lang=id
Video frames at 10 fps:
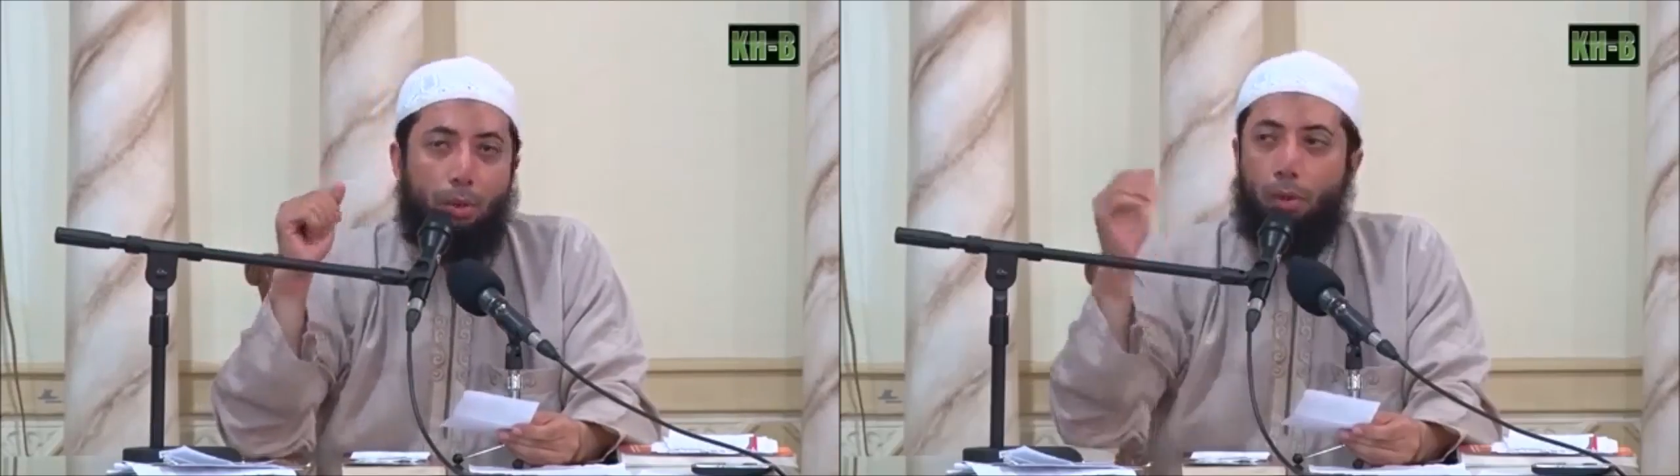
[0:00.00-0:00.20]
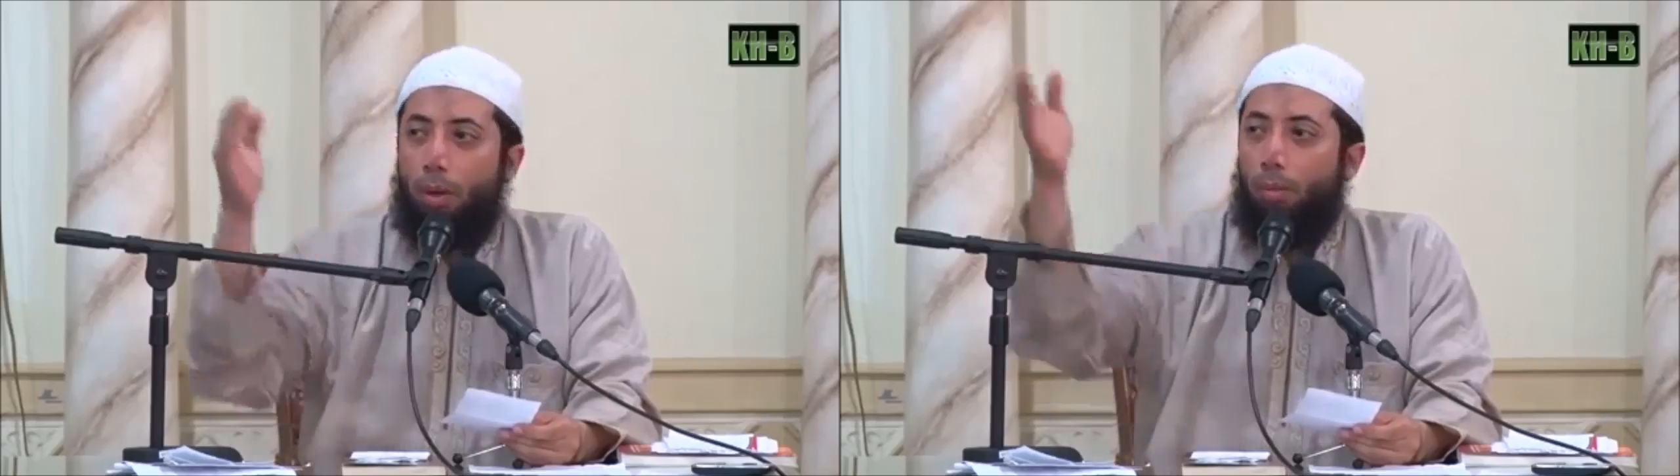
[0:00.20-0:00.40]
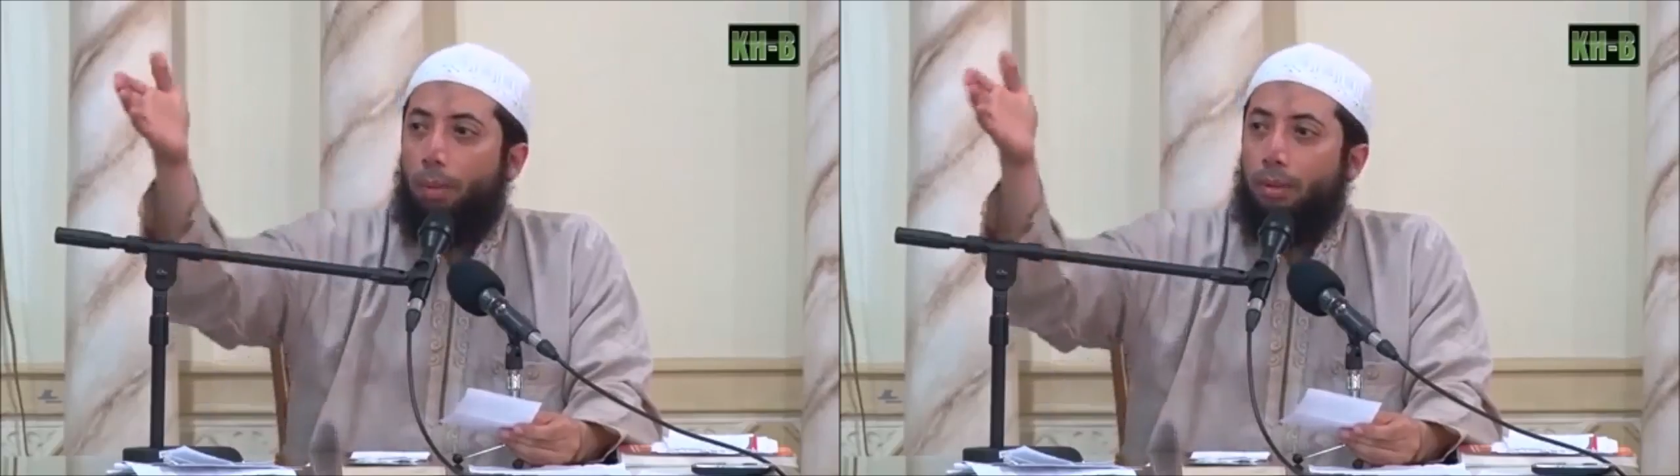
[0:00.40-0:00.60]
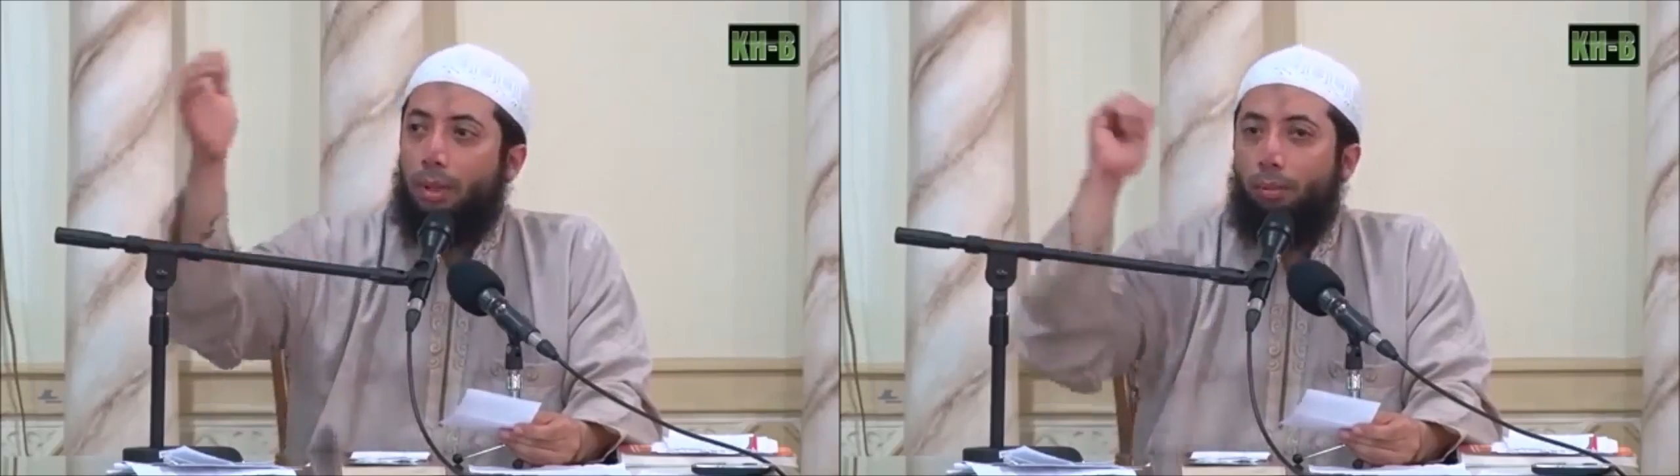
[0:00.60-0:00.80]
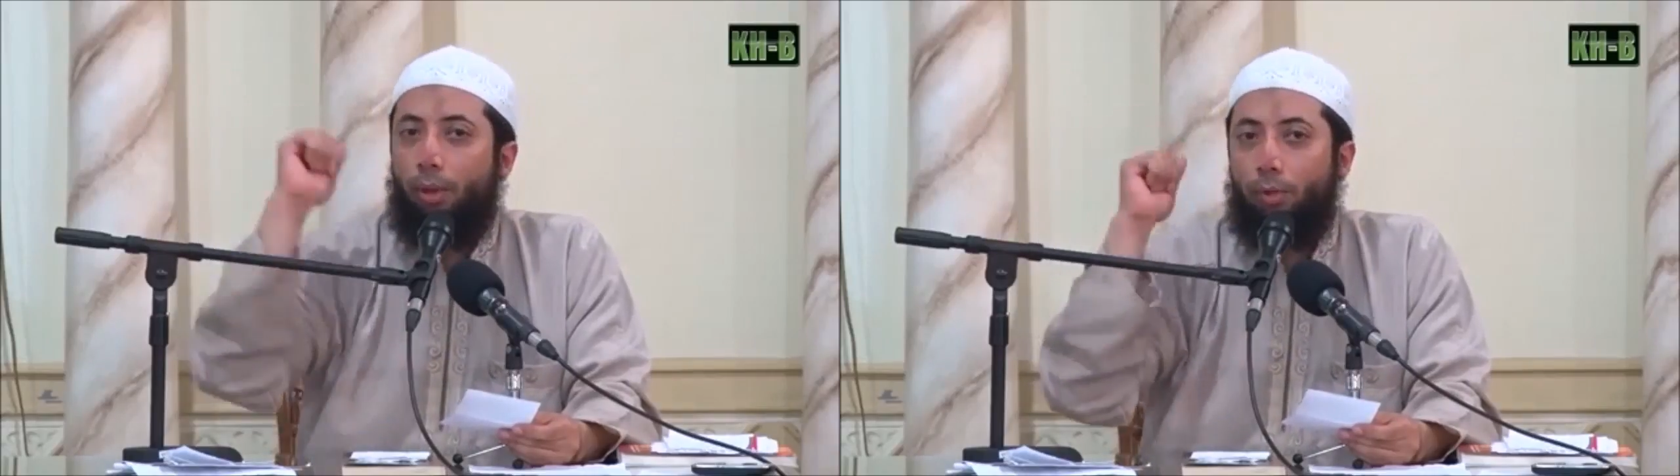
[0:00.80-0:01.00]
Kalau bapak-bapak
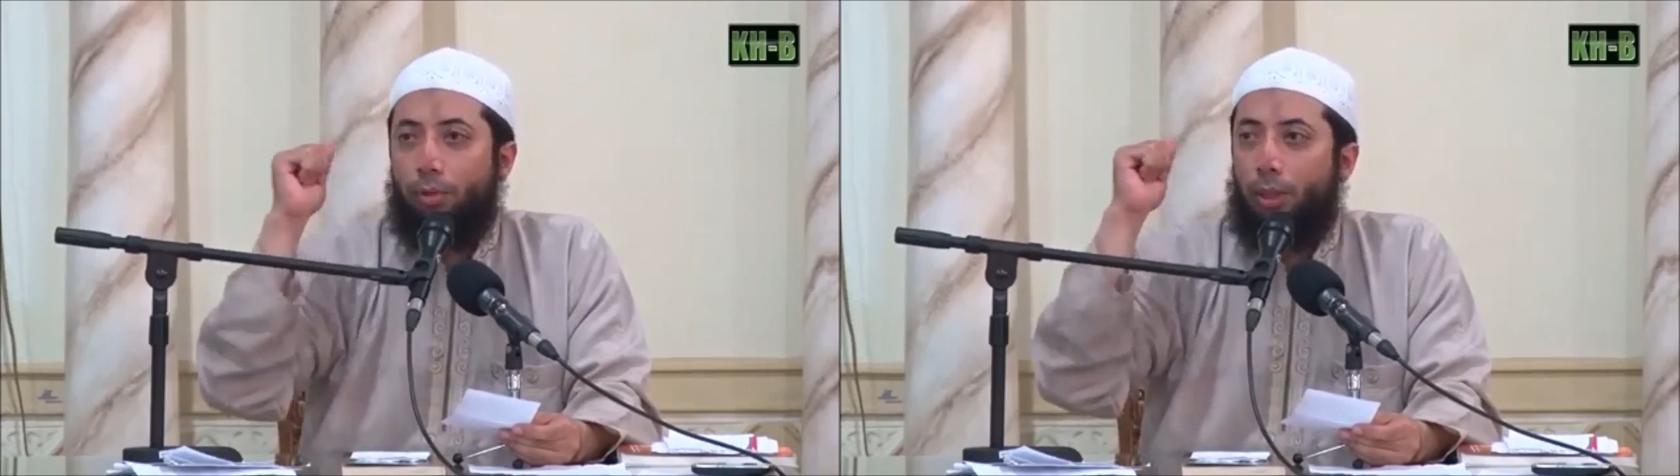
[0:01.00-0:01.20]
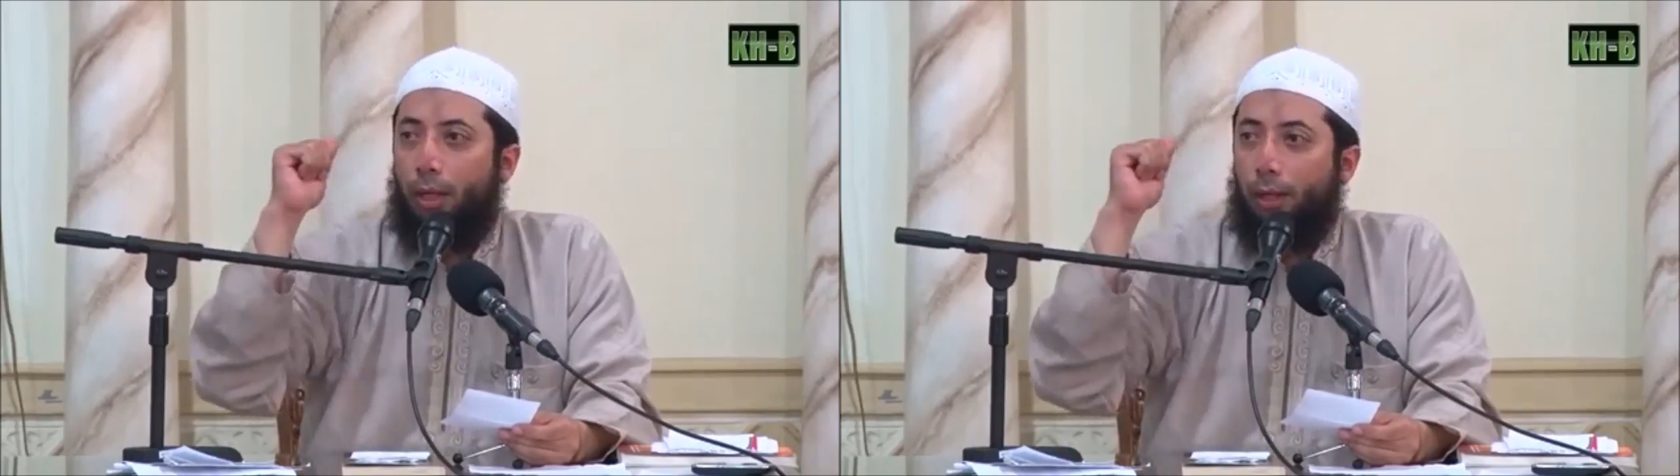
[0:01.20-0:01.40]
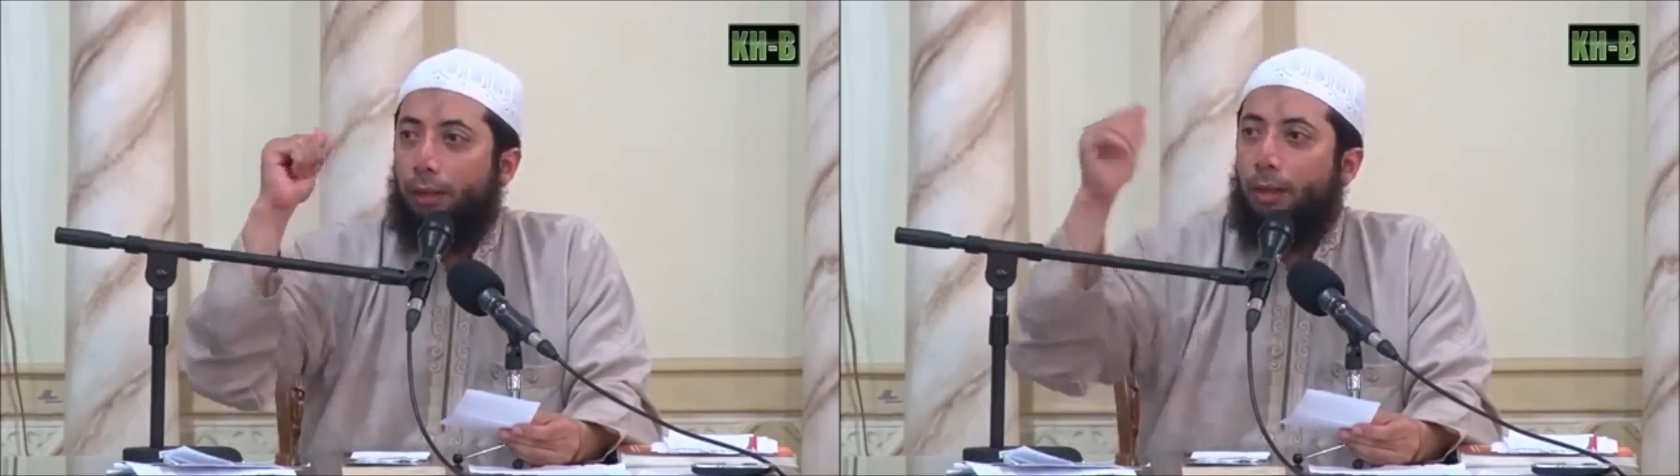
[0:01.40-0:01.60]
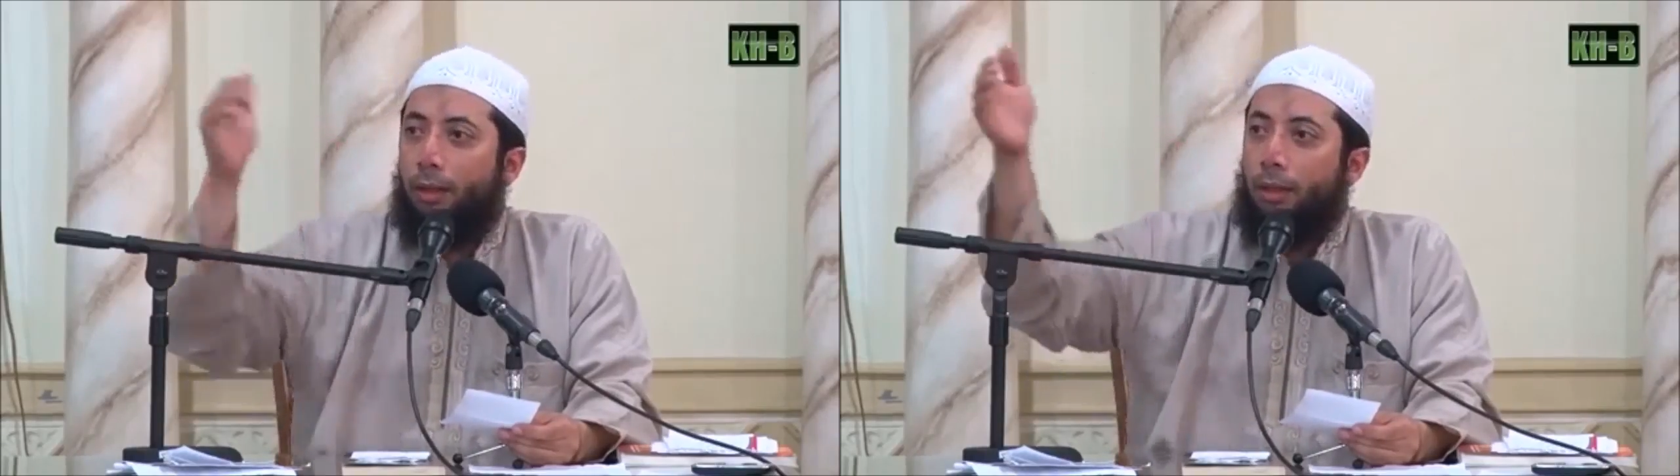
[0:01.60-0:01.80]
sini mau ikut silahkan.